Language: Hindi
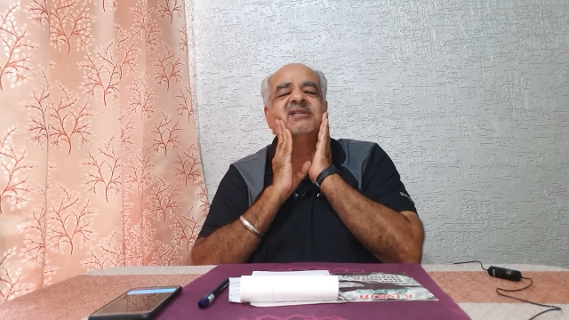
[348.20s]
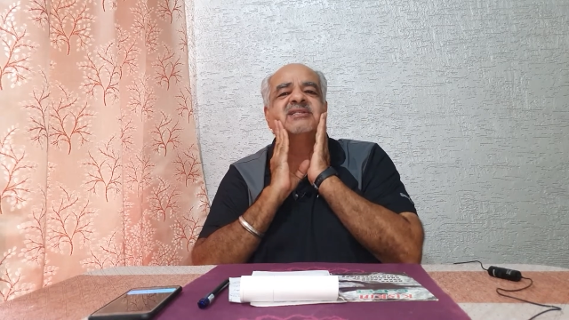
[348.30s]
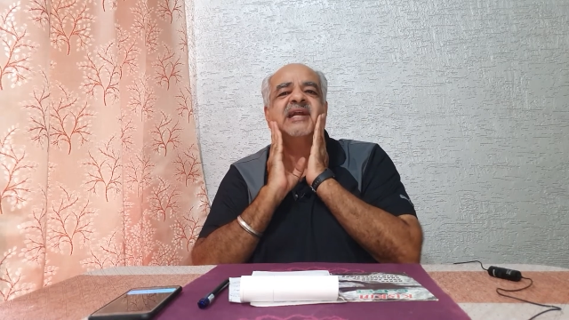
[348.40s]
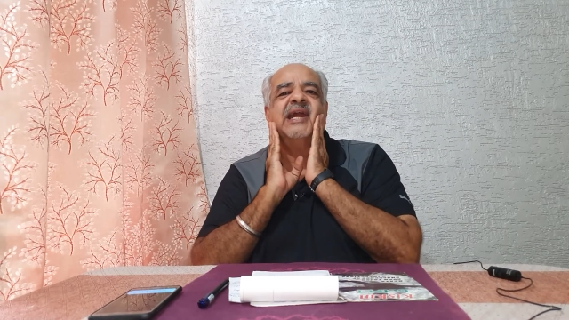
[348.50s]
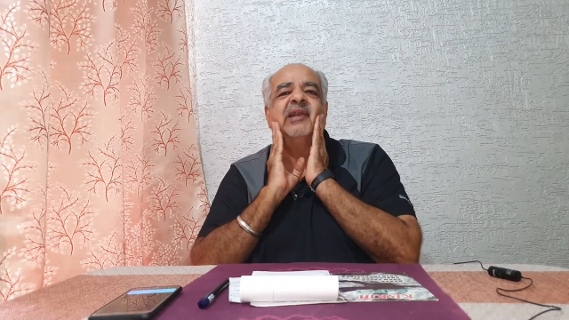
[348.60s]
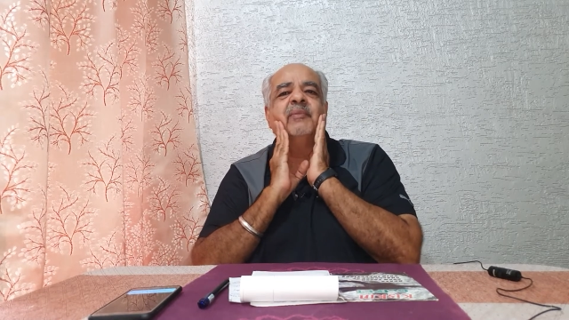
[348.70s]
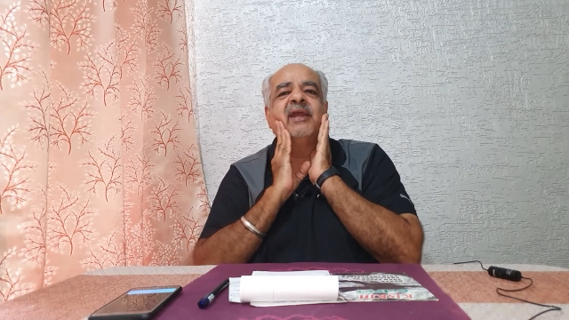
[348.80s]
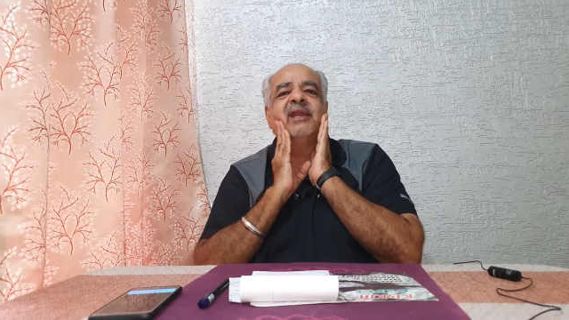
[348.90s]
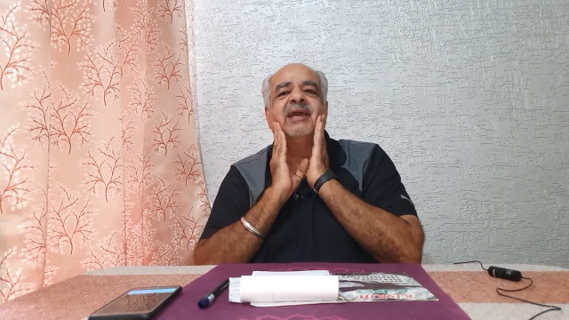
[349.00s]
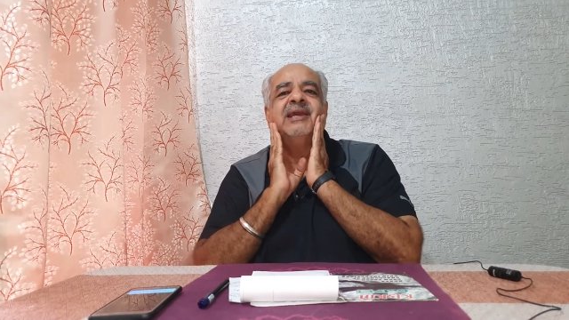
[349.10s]
साइड
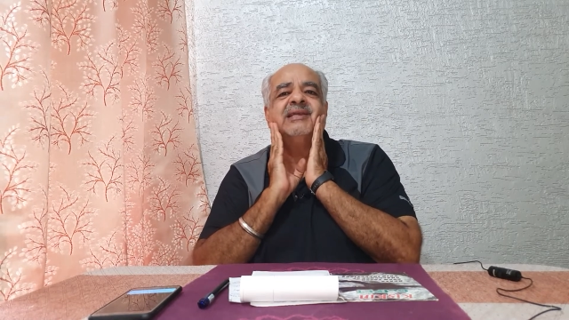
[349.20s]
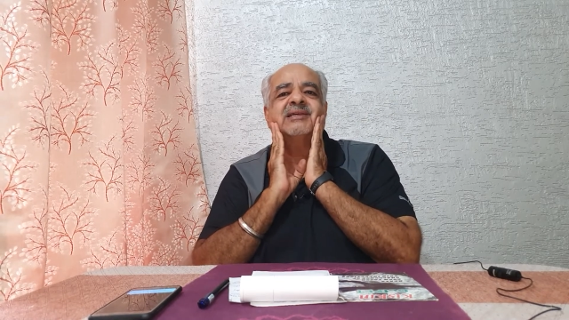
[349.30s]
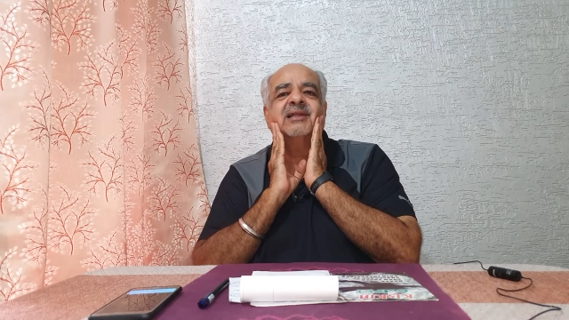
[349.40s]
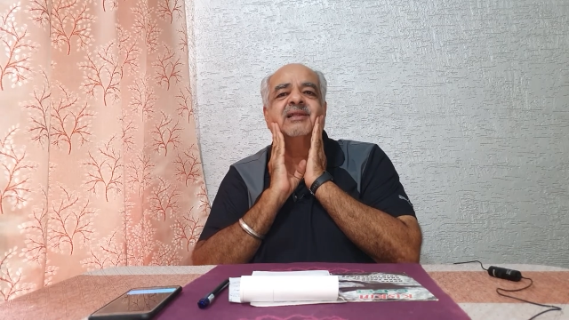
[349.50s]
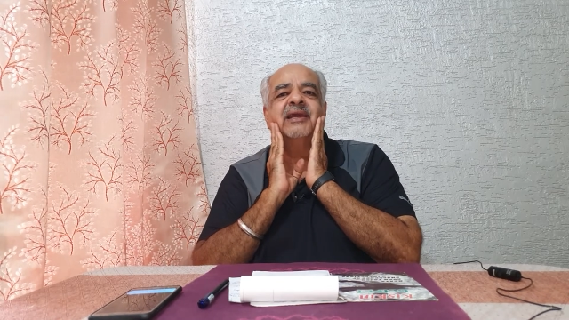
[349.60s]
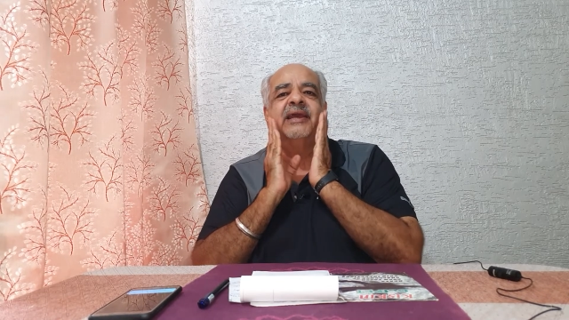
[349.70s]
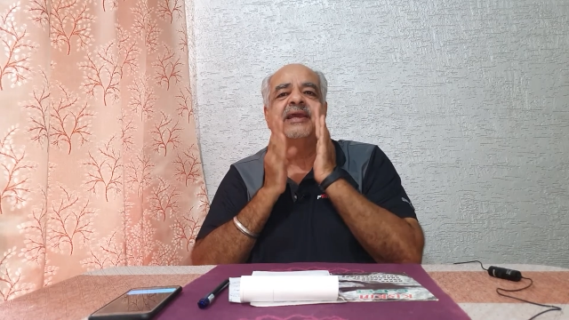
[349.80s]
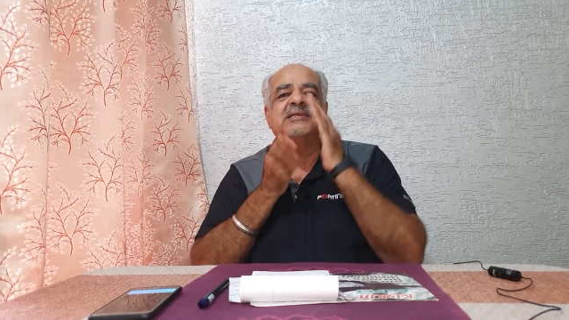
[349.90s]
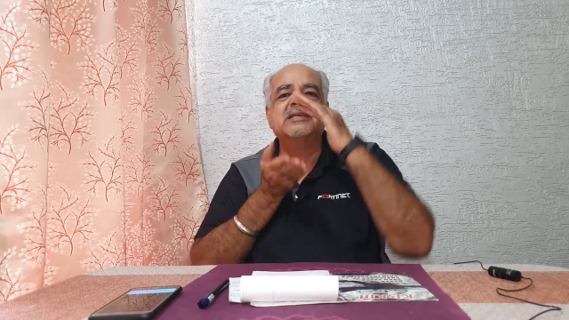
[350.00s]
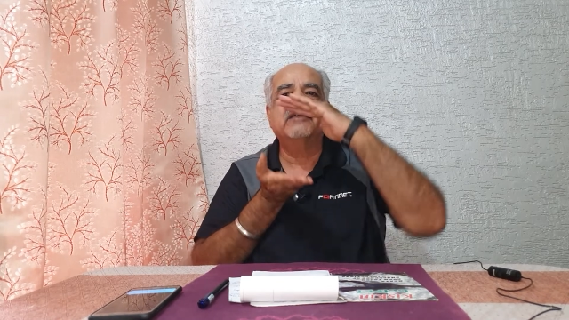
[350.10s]
में नहीं चलते
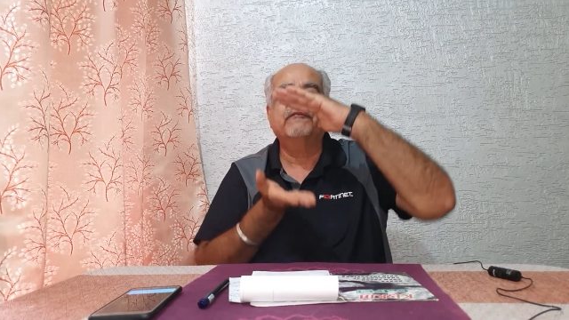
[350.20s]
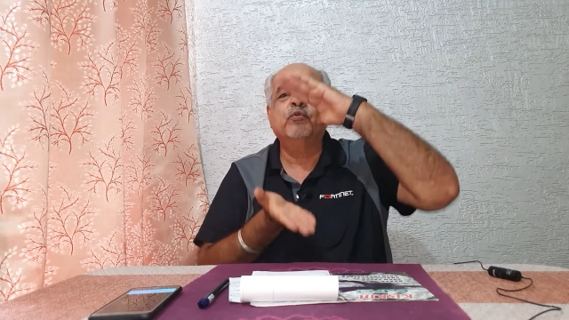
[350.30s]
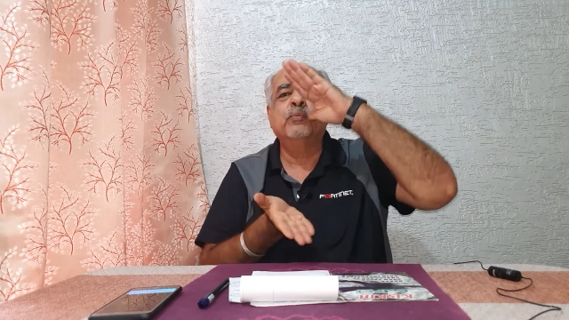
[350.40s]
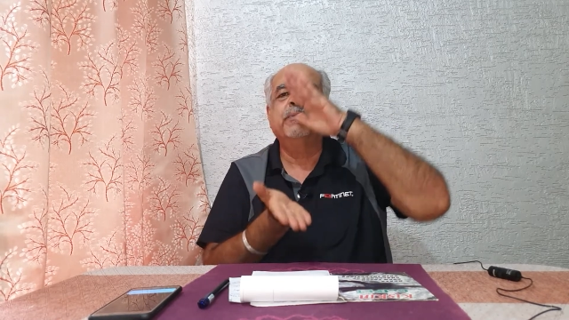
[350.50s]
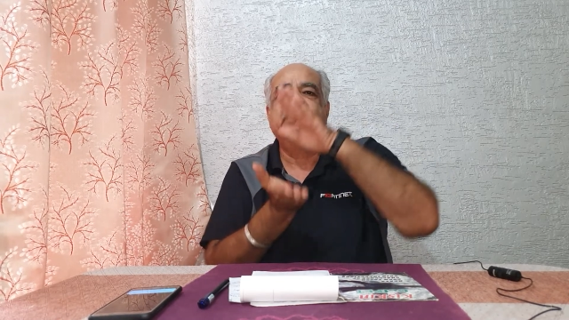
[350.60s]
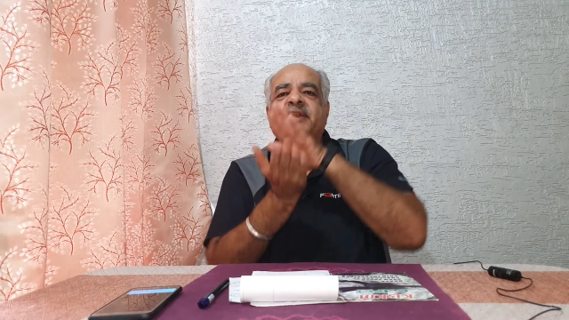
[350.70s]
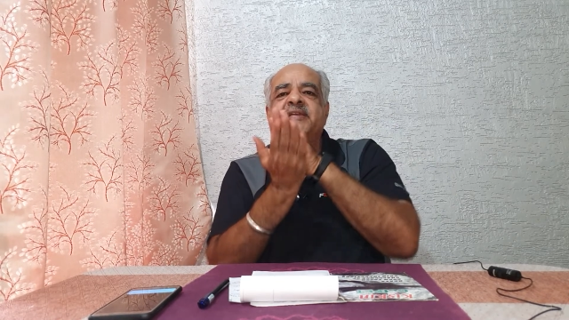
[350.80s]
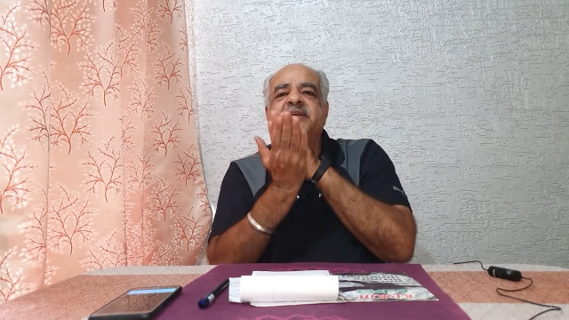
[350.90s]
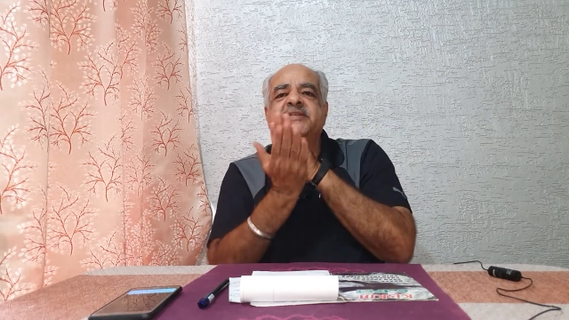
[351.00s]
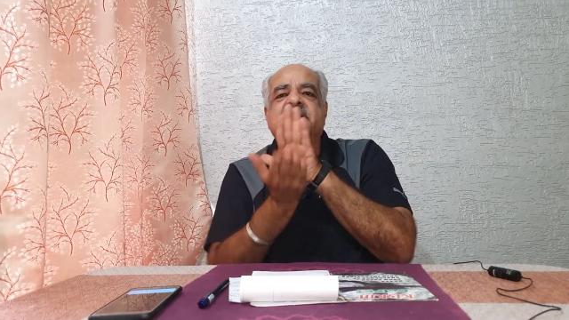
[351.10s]
हैं सिर्फ ऊपर
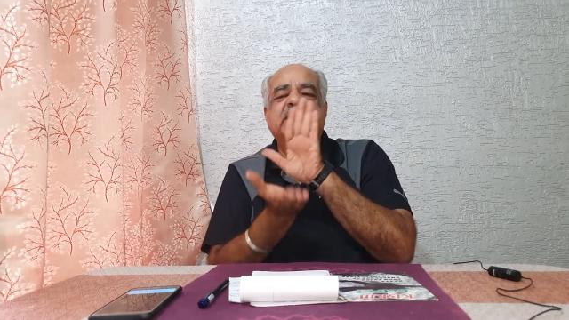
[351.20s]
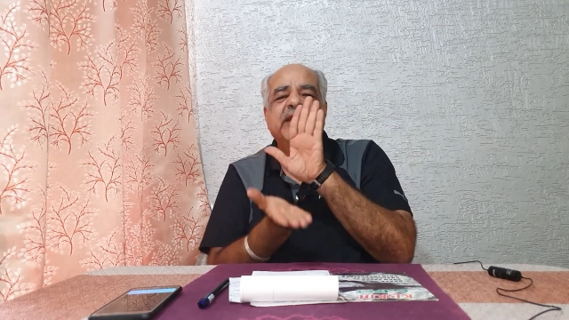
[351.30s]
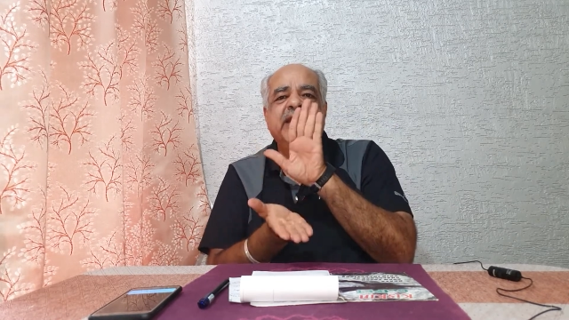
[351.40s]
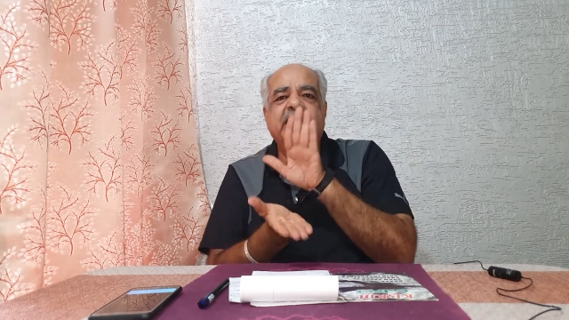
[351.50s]
नीचे चलते